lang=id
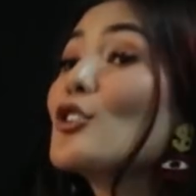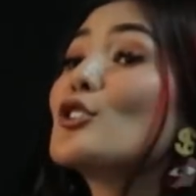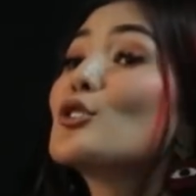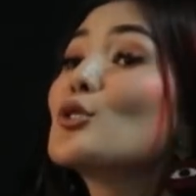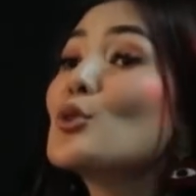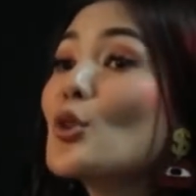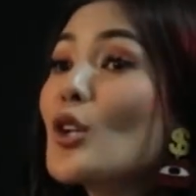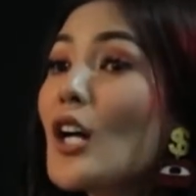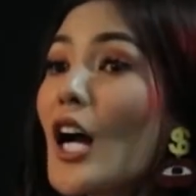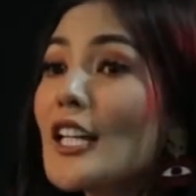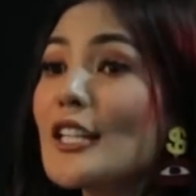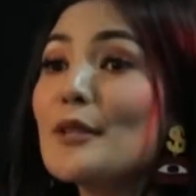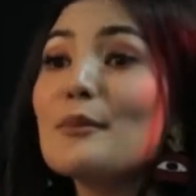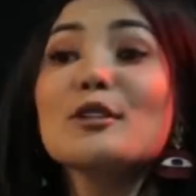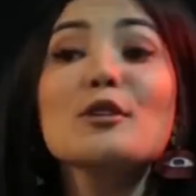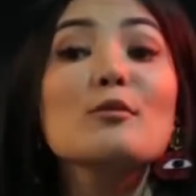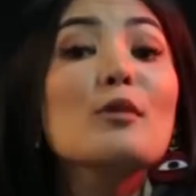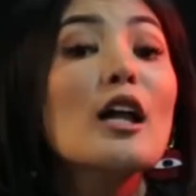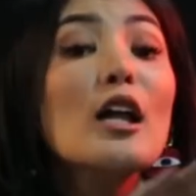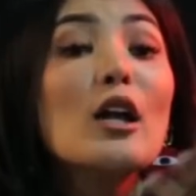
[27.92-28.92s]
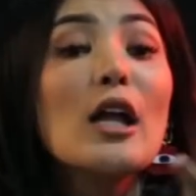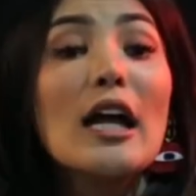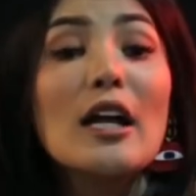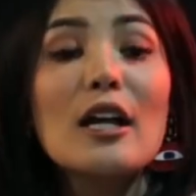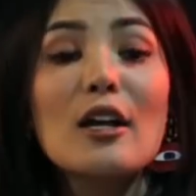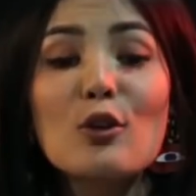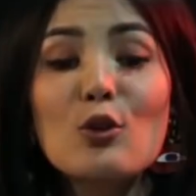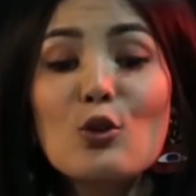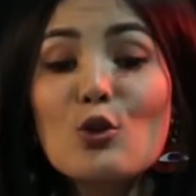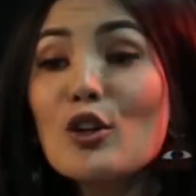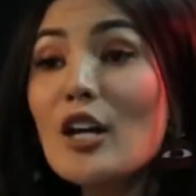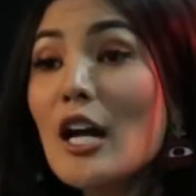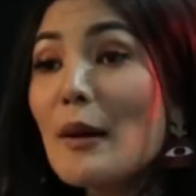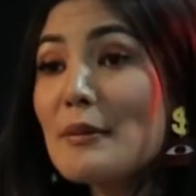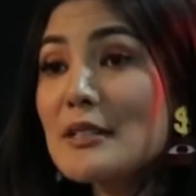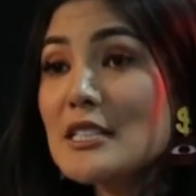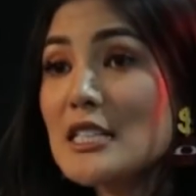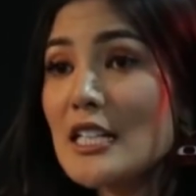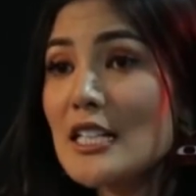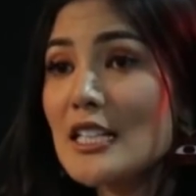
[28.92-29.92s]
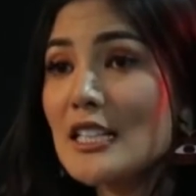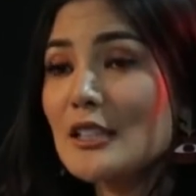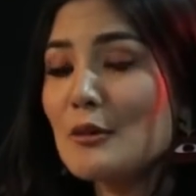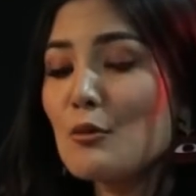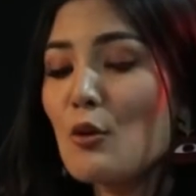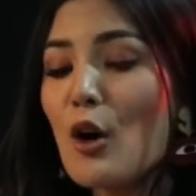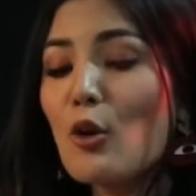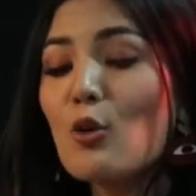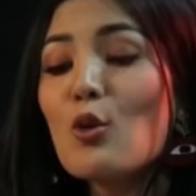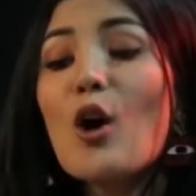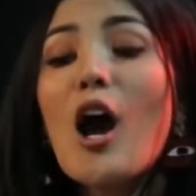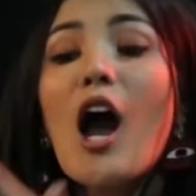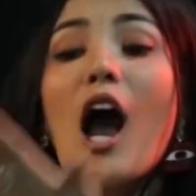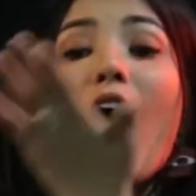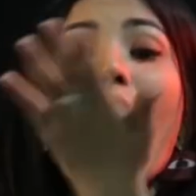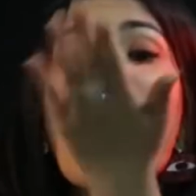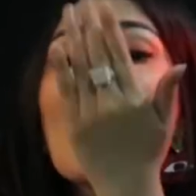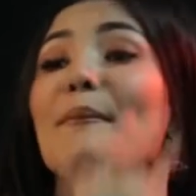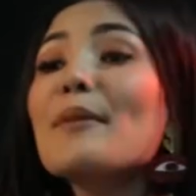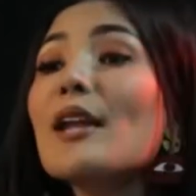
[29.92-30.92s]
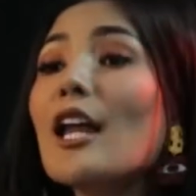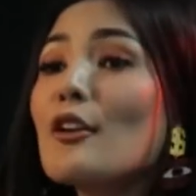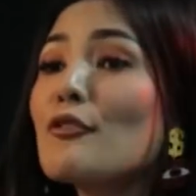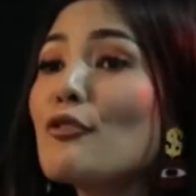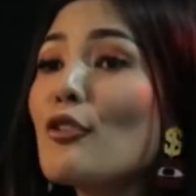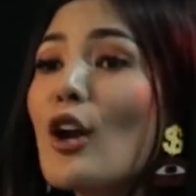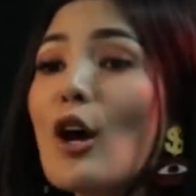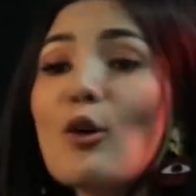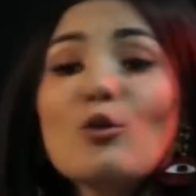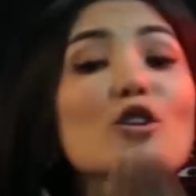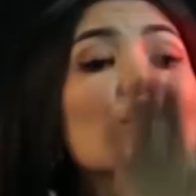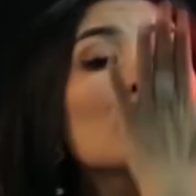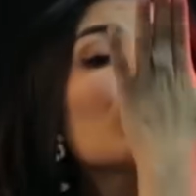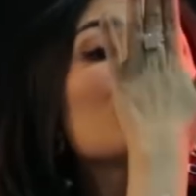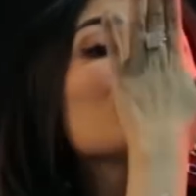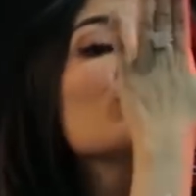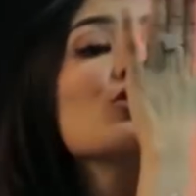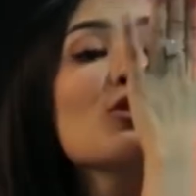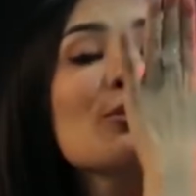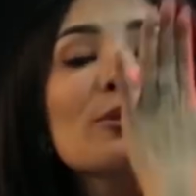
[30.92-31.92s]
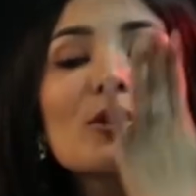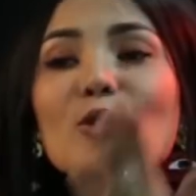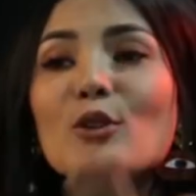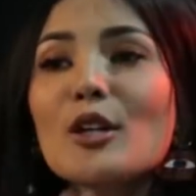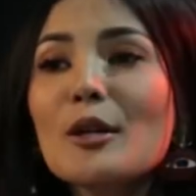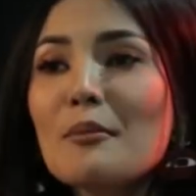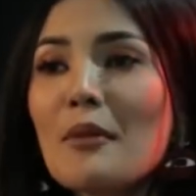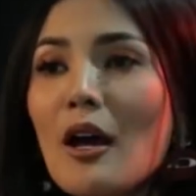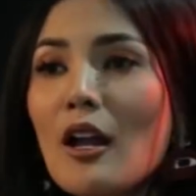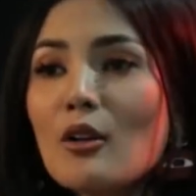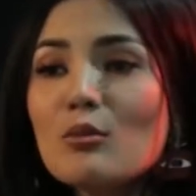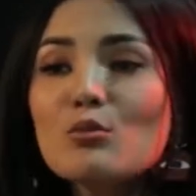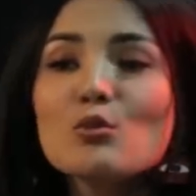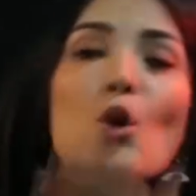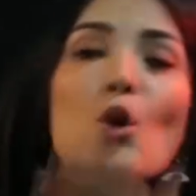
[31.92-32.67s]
juga suka. Tiba-tiba Luna pas lagi ketemu aku, ambil handphone aku, dia cium-cium itu Iqbal.